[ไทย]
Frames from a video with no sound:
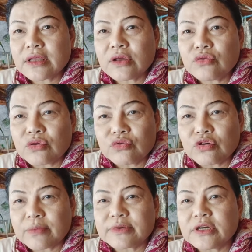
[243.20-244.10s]
ถ้าตรวจส
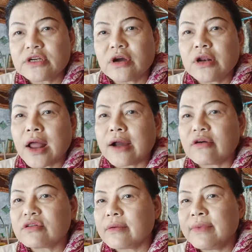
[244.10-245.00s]
อบเจอย้อนหลัง
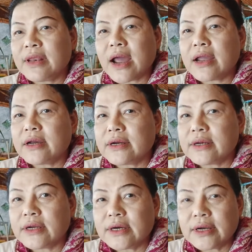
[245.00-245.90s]
ก็จะไม่ได้เงิน
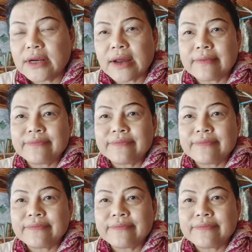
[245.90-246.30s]
เลยนะ